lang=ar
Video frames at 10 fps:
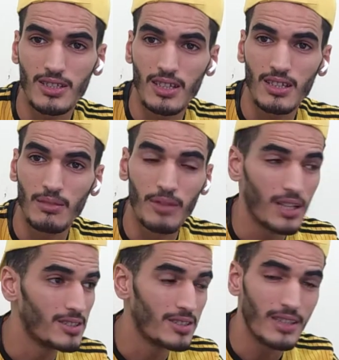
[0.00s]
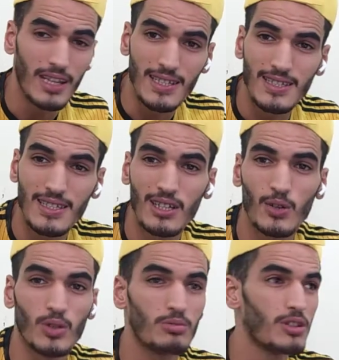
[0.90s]
تخدم غادي تنعس
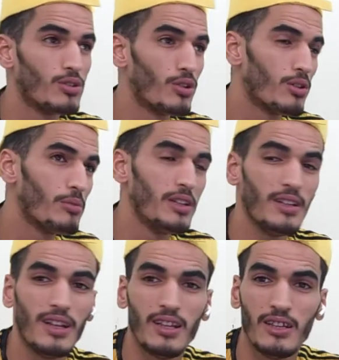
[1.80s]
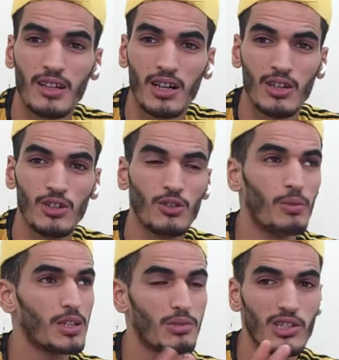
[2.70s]
وتمشي تدور من هنا لهنا
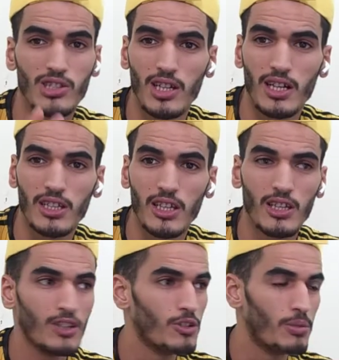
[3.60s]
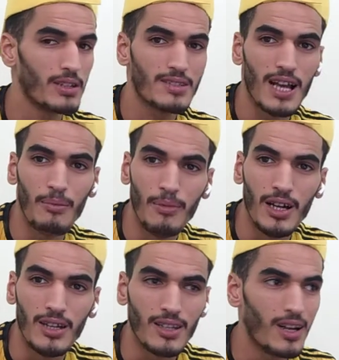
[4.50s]
وباغي تمشي للجرادي وباغي تصاحب مع
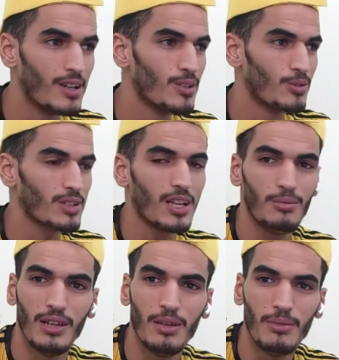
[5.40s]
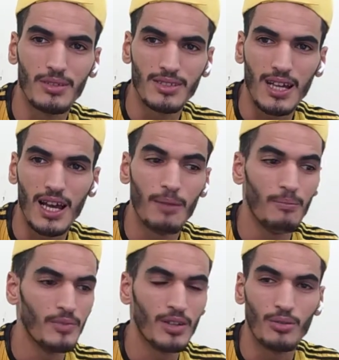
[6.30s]
هذا وتقلب على من تصاحب
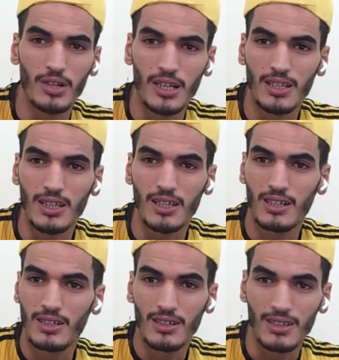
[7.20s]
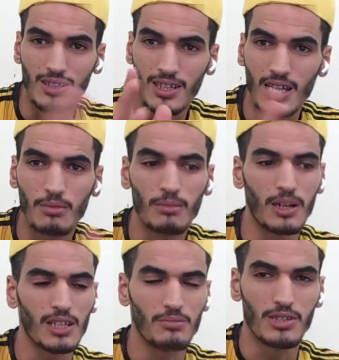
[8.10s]
وهادي داكشي كامل ما
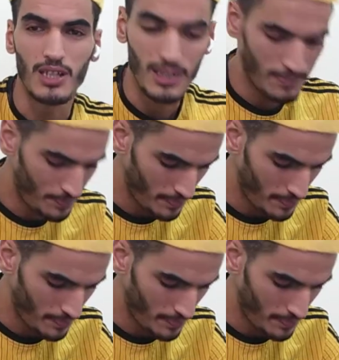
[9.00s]
يخدمش لك